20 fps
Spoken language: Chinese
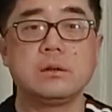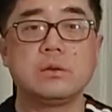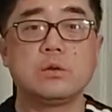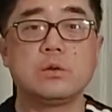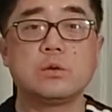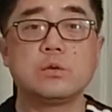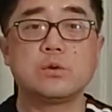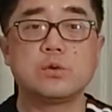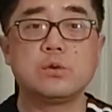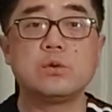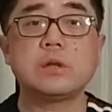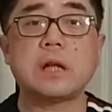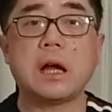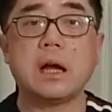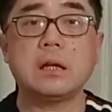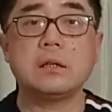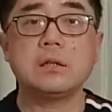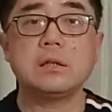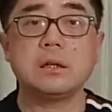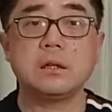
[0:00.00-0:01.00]
从出
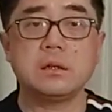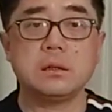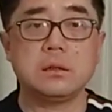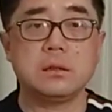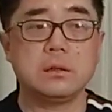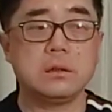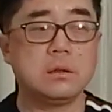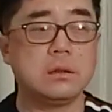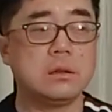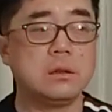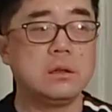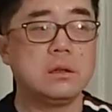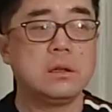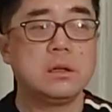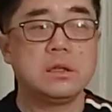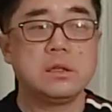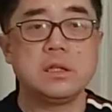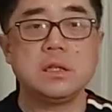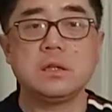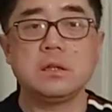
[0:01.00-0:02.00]
台这个
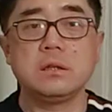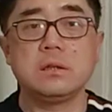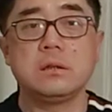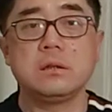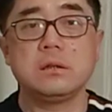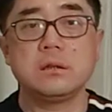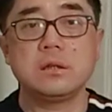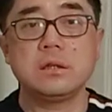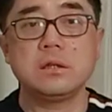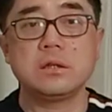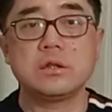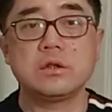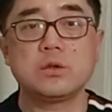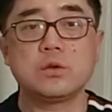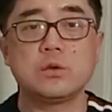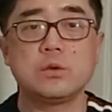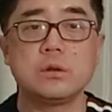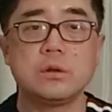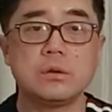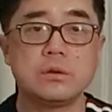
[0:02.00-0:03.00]
禁禁止
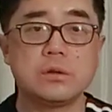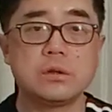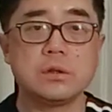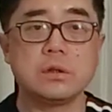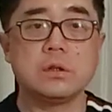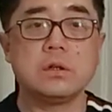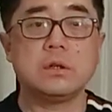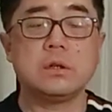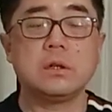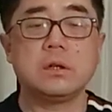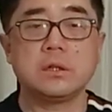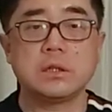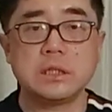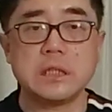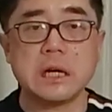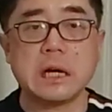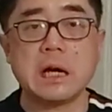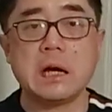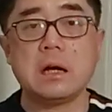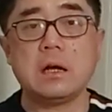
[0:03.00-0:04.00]
出口者
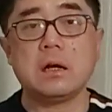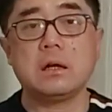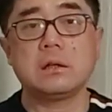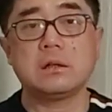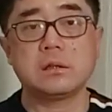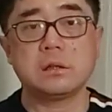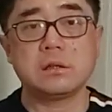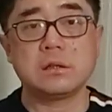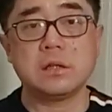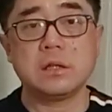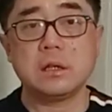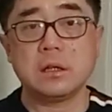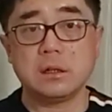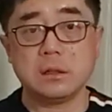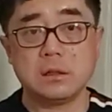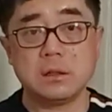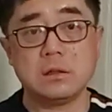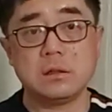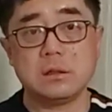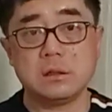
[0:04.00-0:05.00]
加这这
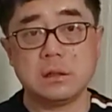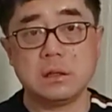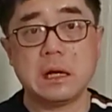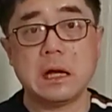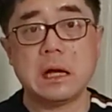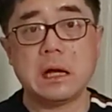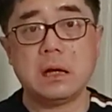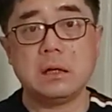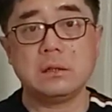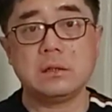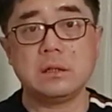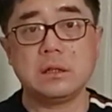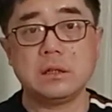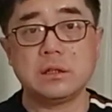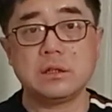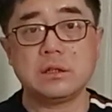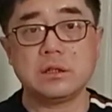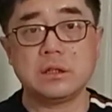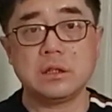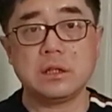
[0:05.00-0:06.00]
个啊这个
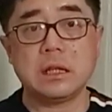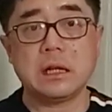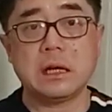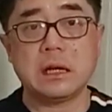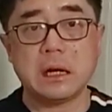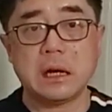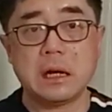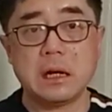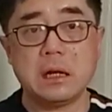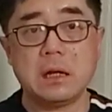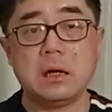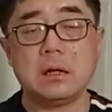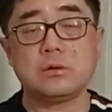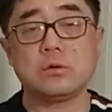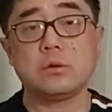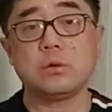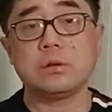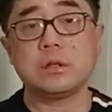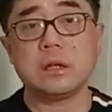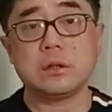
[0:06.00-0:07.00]
事例来看啊，
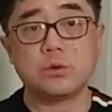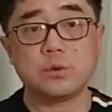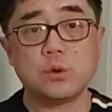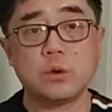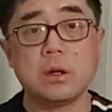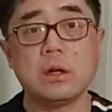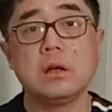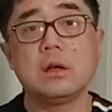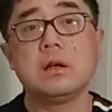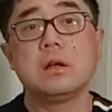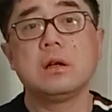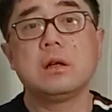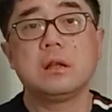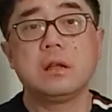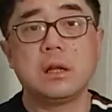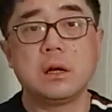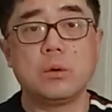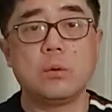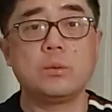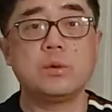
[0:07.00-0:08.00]
中国这样做了，
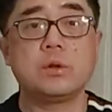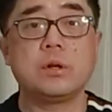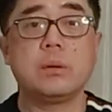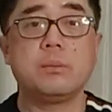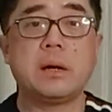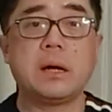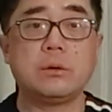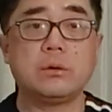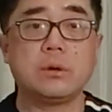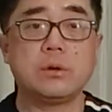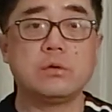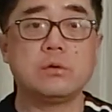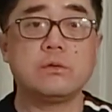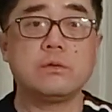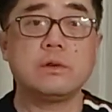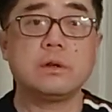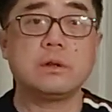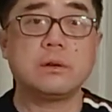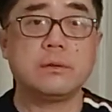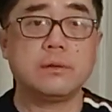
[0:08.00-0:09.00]
那我们就可以判断
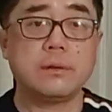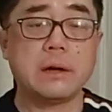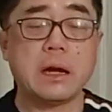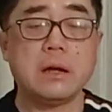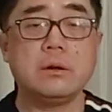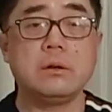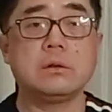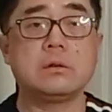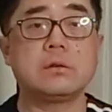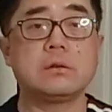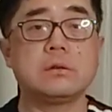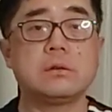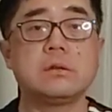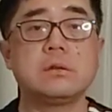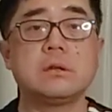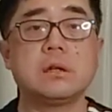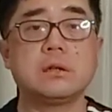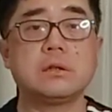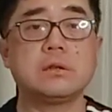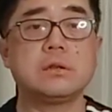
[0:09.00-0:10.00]
中方的反应实
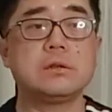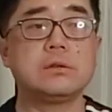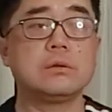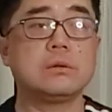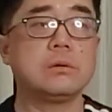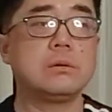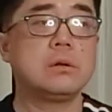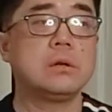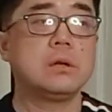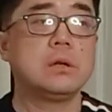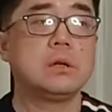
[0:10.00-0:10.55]
际上是一种，